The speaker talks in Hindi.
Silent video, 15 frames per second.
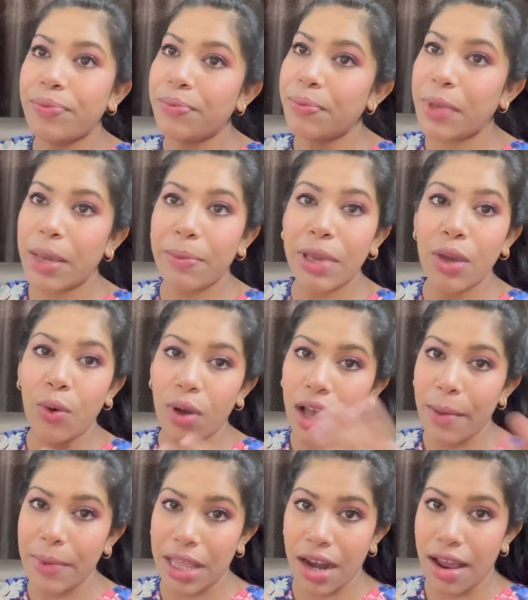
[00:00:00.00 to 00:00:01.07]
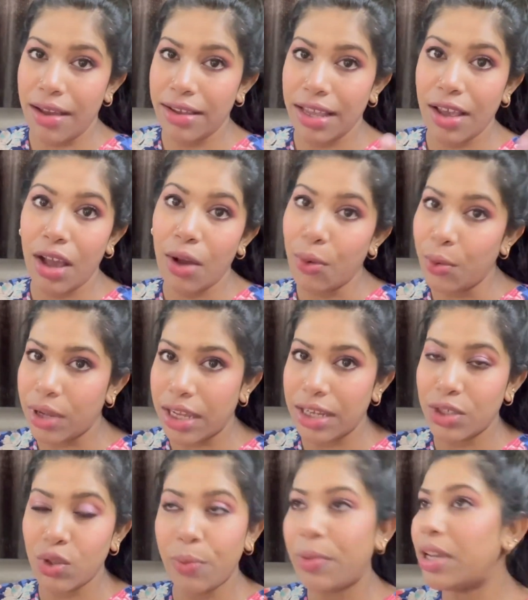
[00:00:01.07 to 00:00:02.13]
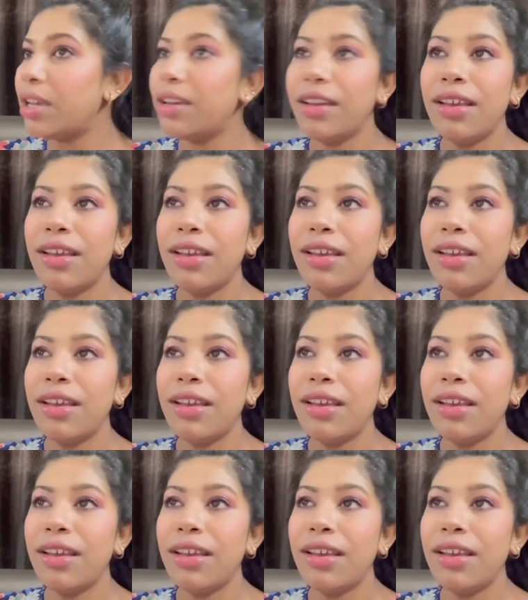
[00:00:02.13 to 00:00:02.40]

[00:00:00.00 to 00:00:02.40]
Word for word: बेबी होगा मेरा या होगी जो भी